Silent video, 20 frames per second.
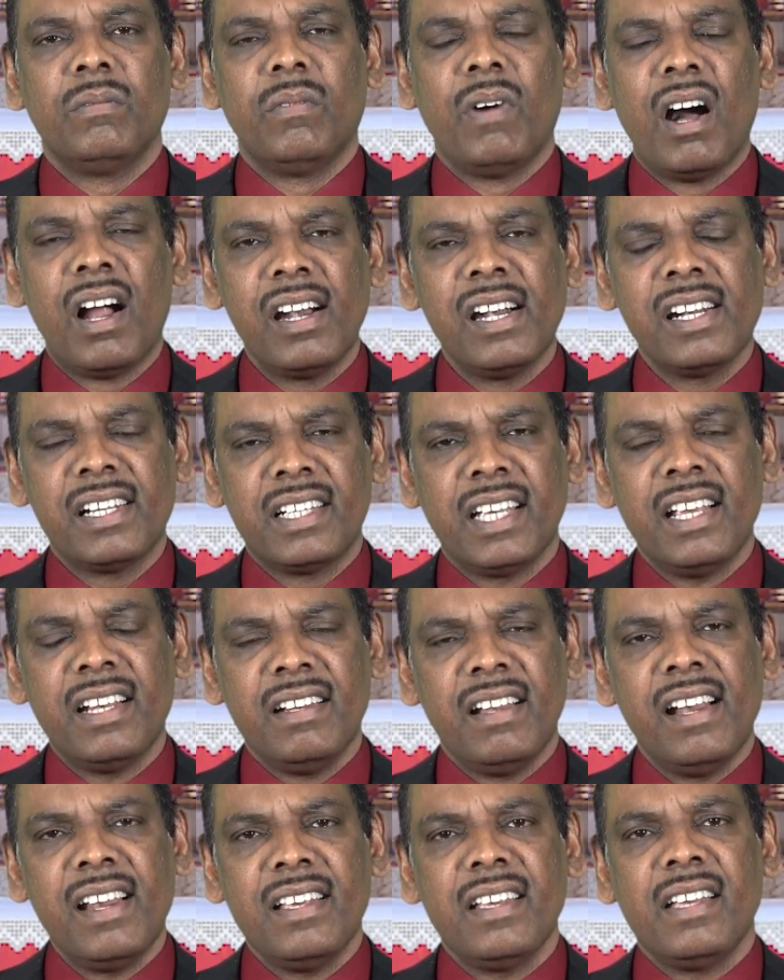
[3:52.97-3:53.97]
வாழ்க்கை
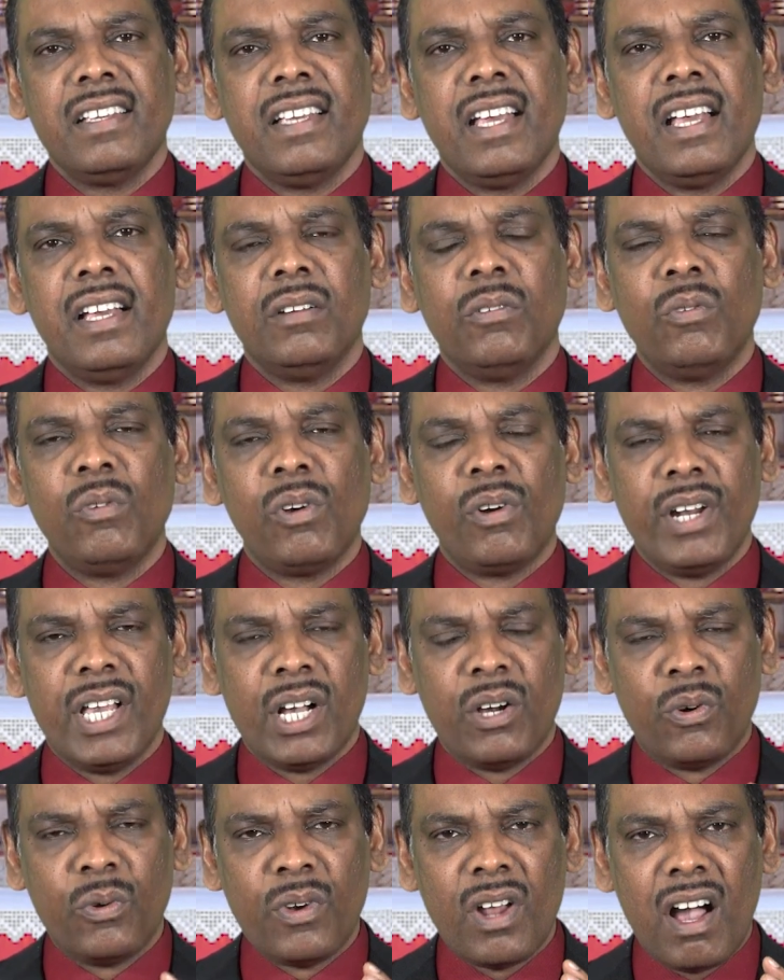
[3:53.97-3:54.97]
நிலையையே உங்களுடைய
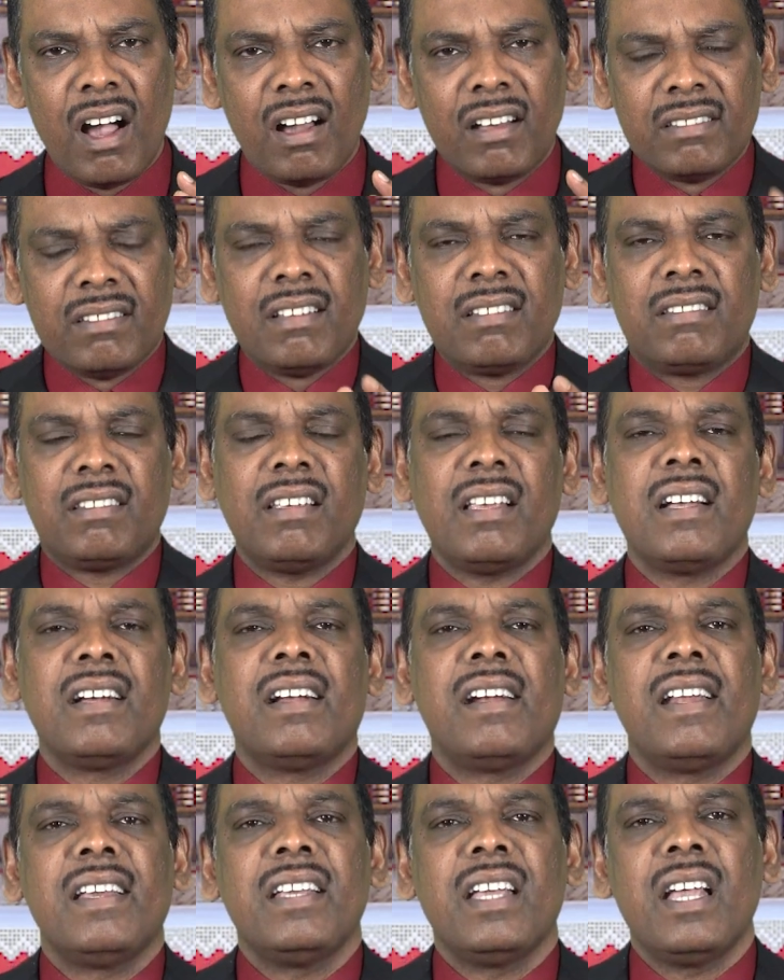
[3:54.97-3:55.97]

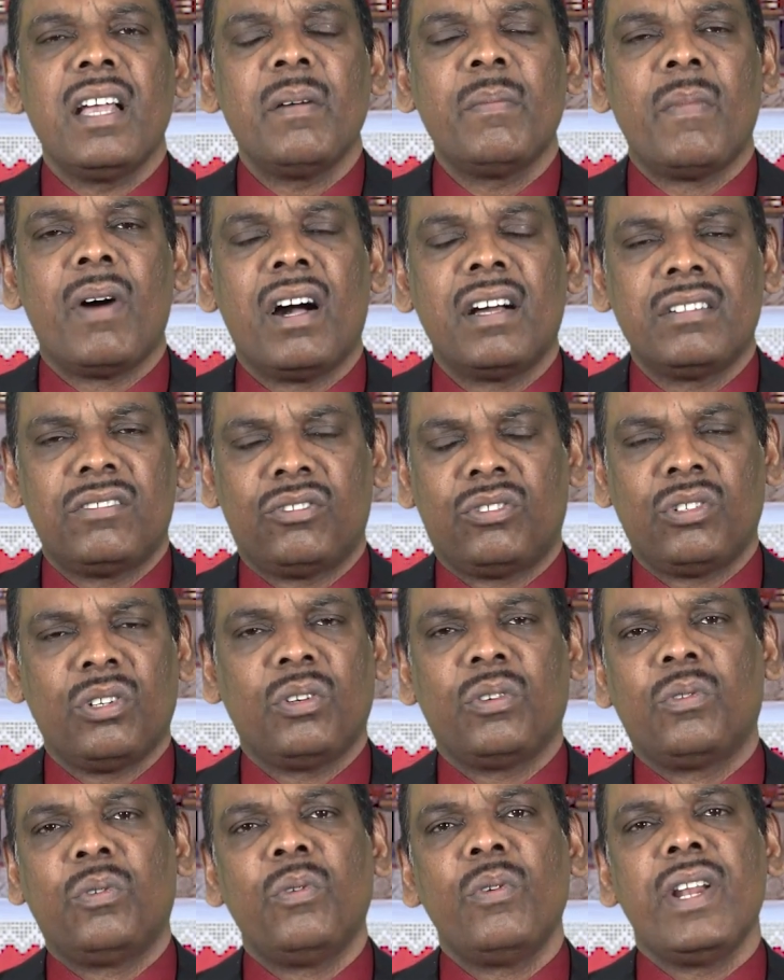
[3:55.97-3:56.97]
குணாதிசயங்களையே
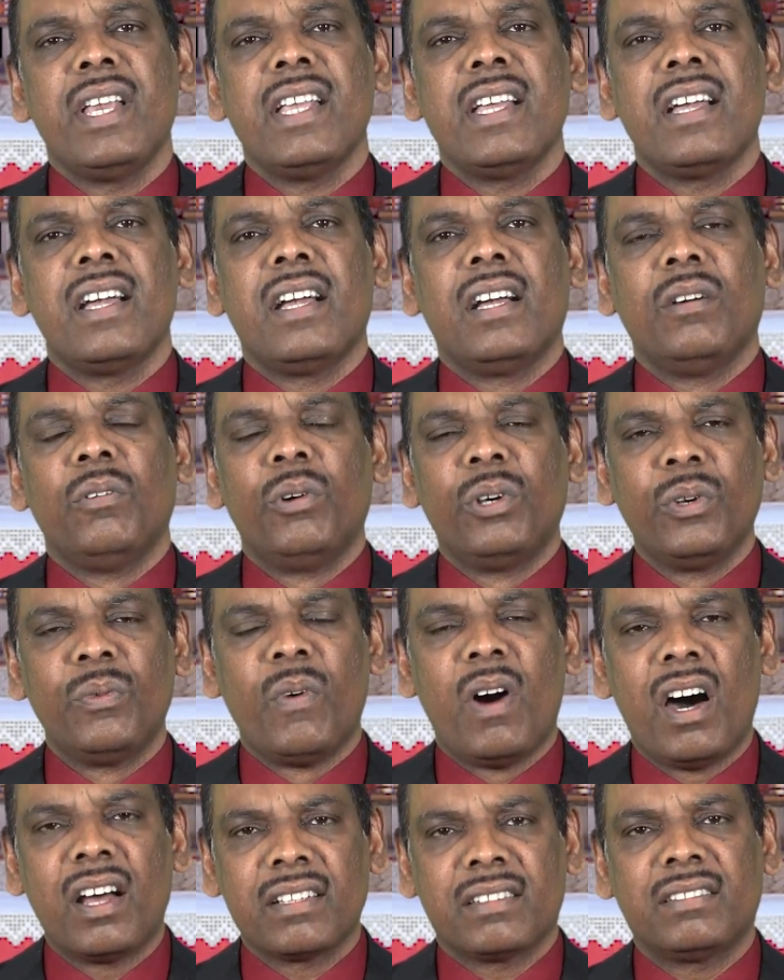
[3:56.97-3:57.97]
மாற்றக்கூடிய ஒரு
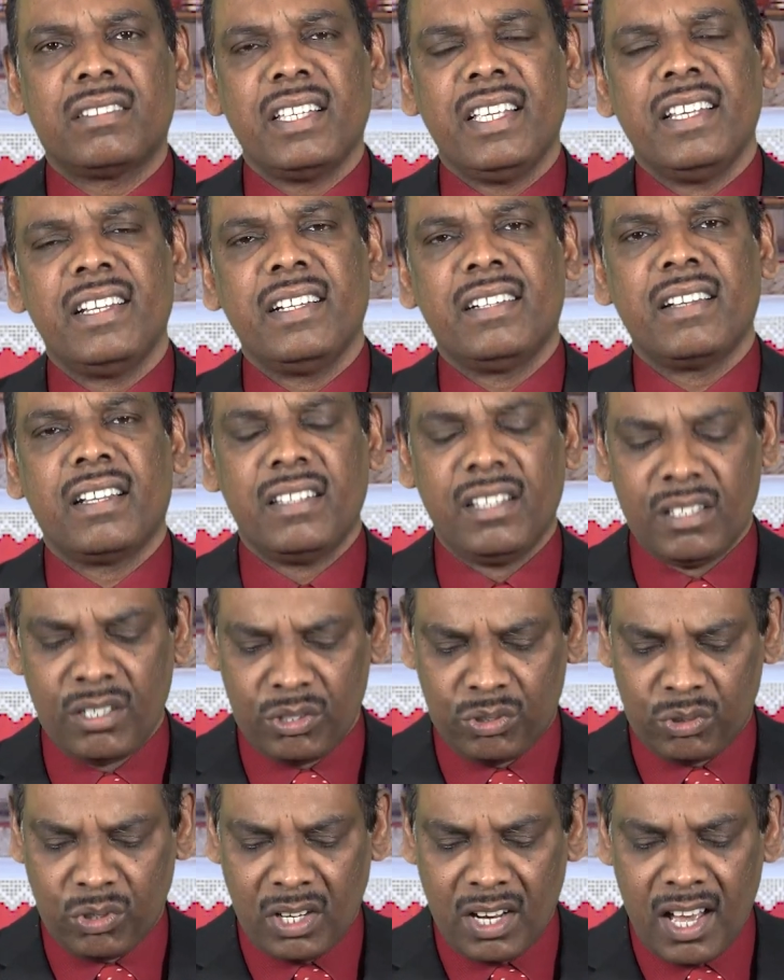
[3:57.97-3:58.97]
வார்த்தை இருக்கிறது
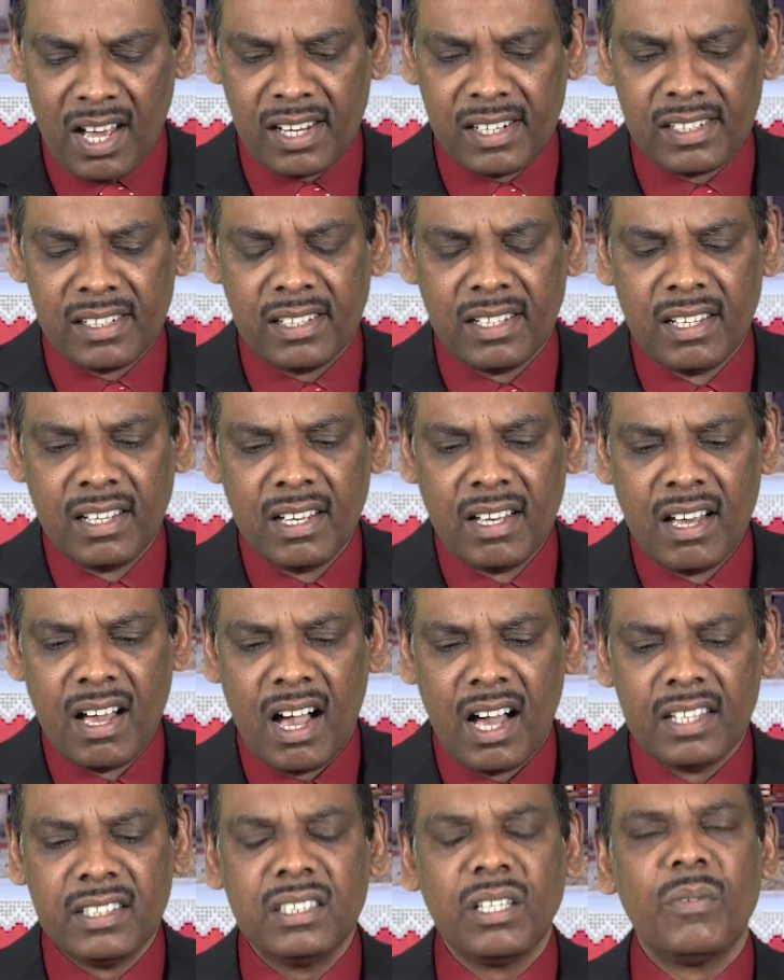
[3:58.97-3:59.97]
என்று சொன்னால்
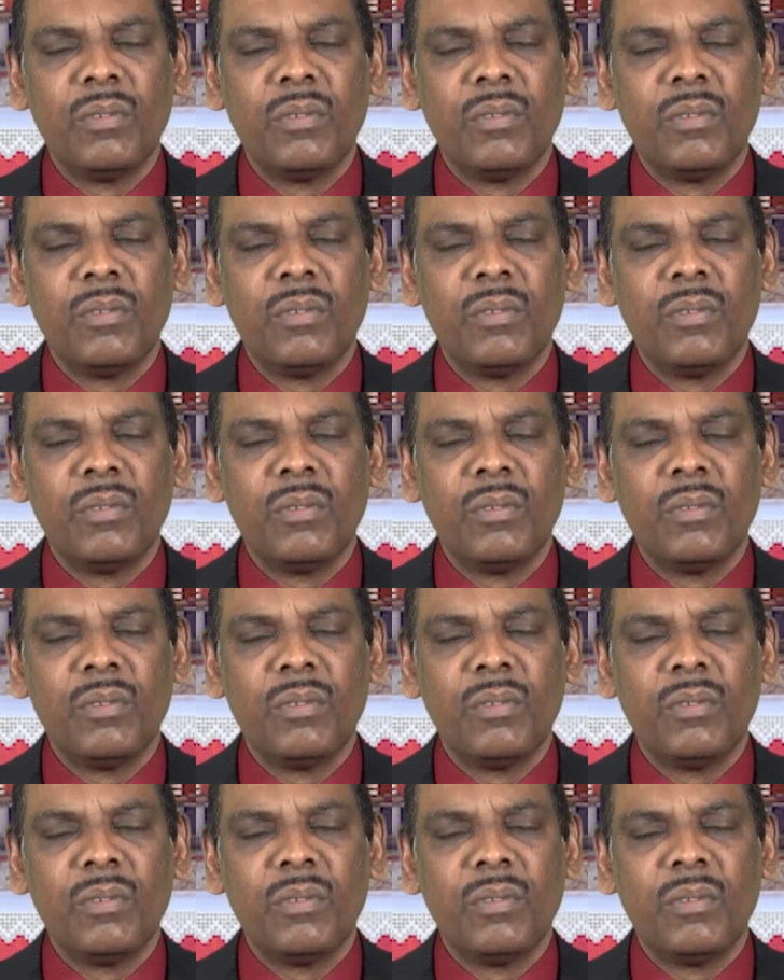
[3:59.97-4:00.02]
அந்த